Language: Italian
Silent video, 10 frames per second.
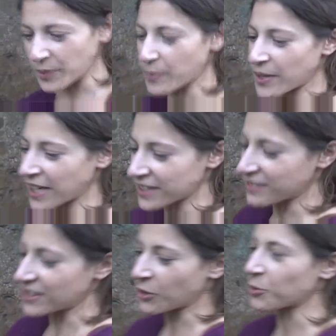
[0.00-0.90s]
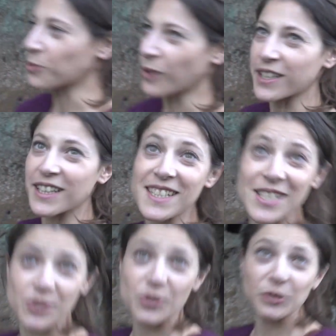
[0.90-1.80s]
per i Beni e le Attività Culturali della
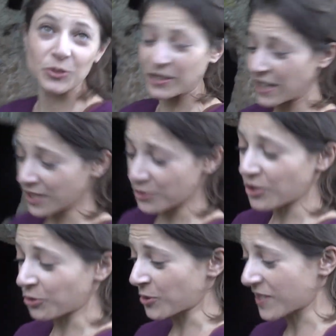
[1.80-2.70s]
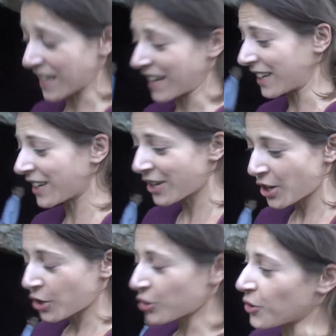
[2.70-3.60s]
sezione della Regione Toscana
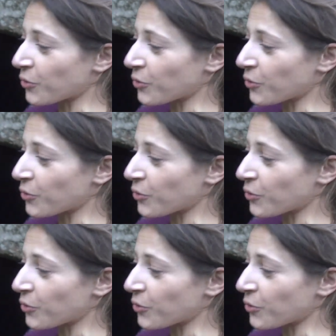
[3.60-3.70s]
ci